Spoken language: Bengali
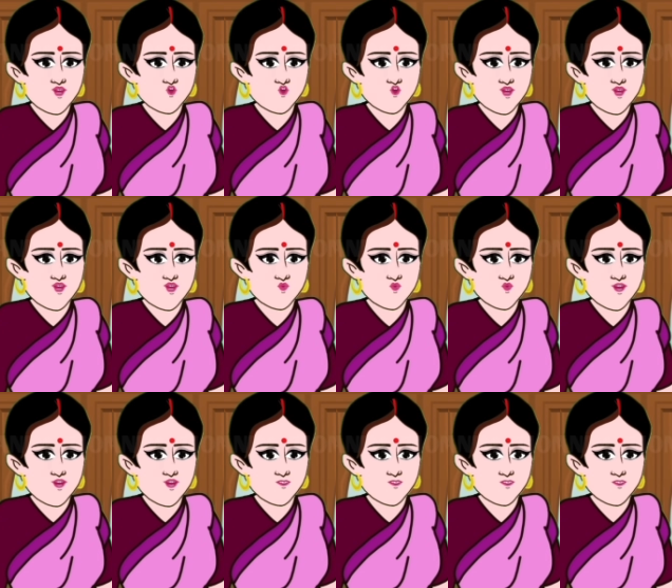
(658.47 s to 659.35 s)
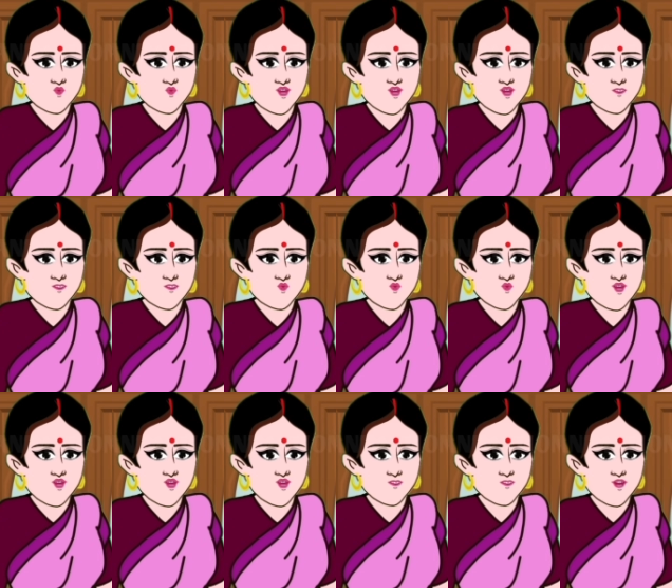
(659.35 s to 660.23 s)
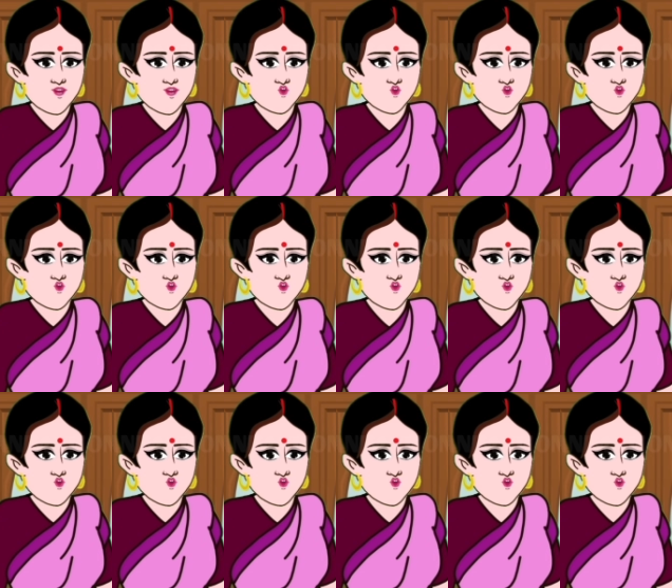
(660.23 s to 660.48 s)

আমার মনে হয় এটা কোনো জাদু